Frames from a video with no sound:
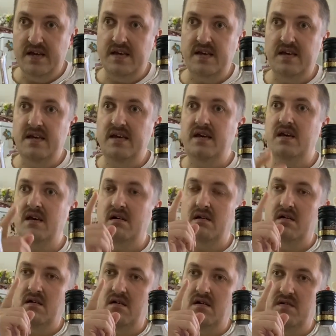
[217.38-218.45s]
и
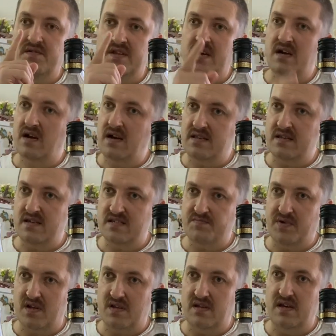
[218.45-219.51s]
э, виноградные
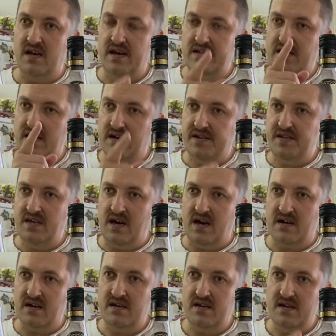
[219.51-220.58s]
спирты, это
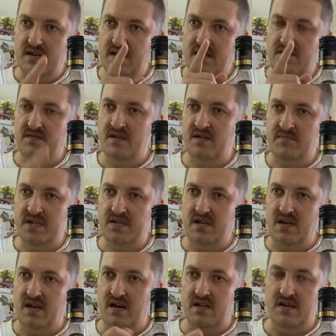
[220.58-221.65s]
коньяк и
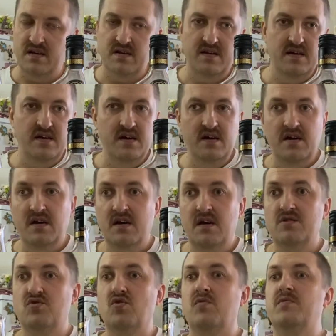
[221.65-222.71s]
виноматериалы.
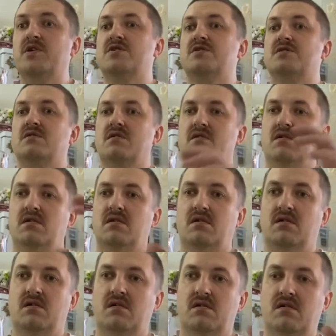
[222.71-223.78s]
То бишь
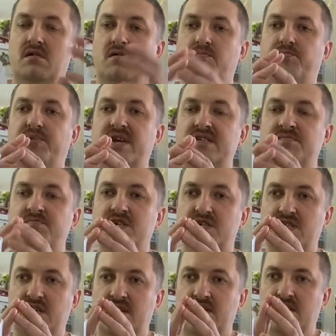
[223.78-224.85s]
э, при
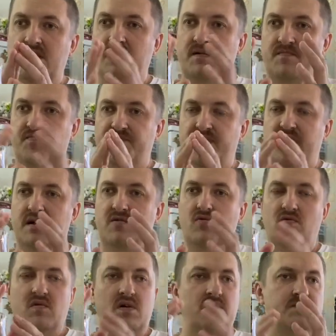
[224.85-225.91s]
смешении
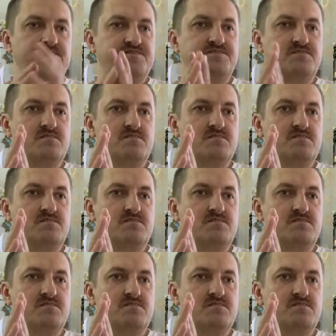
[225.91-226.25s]
такого